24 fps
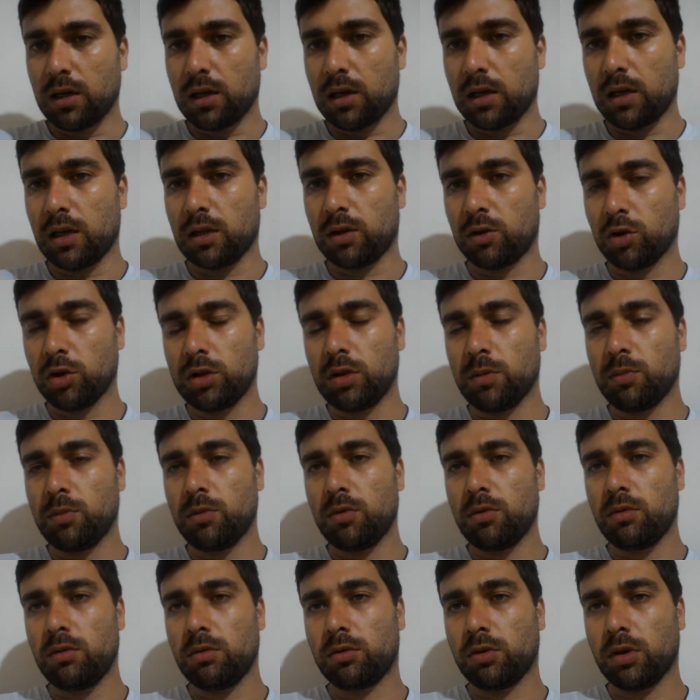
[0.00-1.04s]
e todo
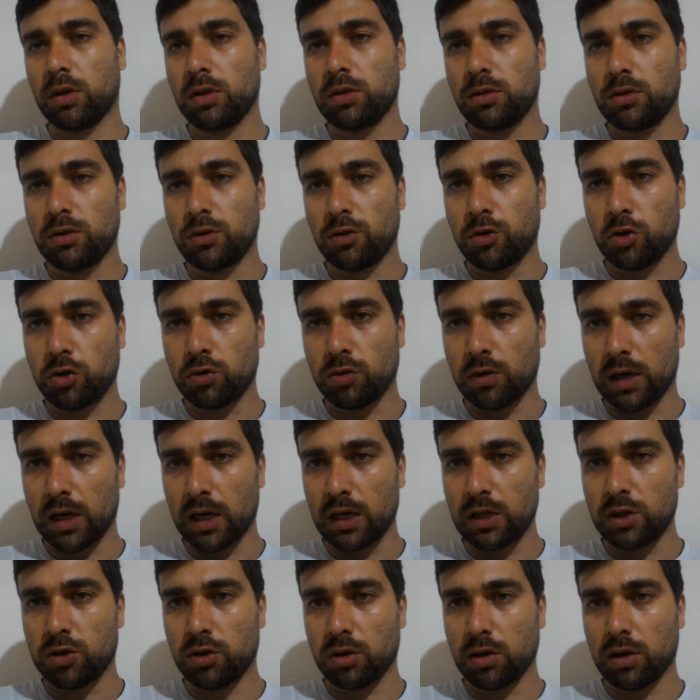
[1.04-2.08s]
mundo, todos os
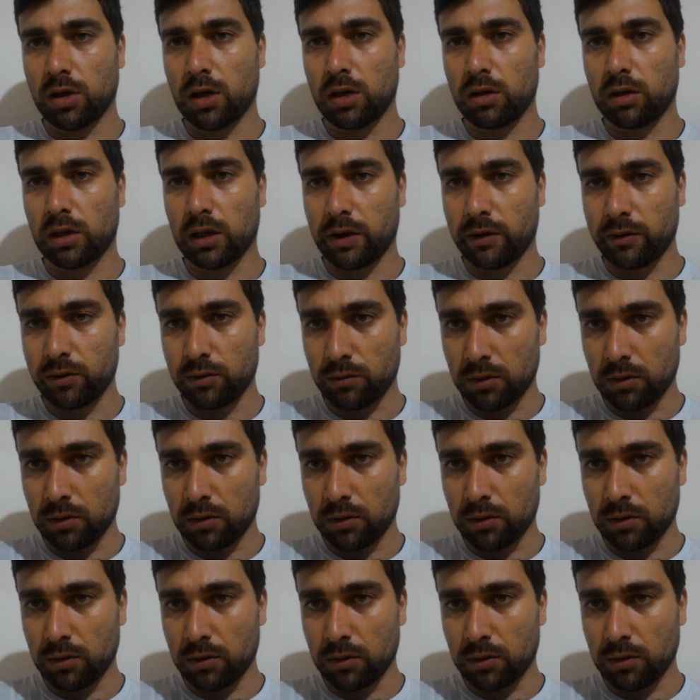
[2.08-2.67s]
usuários jogando tá,